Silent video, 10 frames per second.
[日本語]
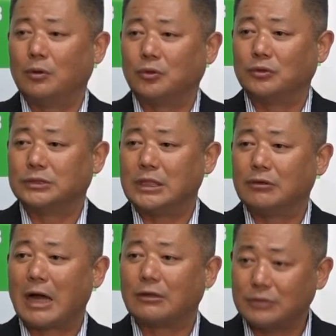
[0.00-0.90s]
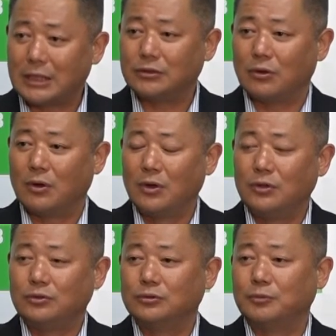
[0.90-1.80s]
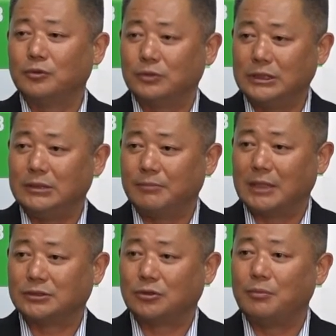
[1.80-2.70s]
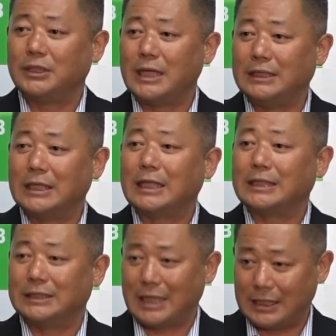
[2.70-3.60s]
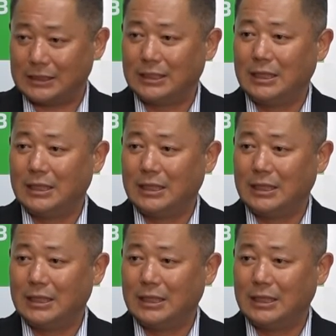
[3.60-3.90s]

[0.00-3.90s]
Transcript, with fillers: 統制の拡大というものに、まあ、努めていただきたい、